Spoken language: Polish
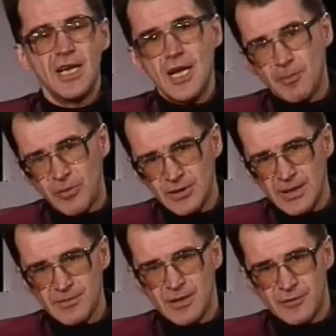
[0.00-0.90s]
potem
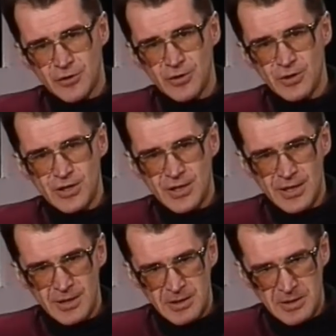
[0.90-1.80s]
w rządzie
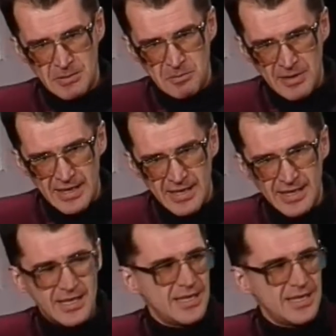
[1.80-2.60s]
PRL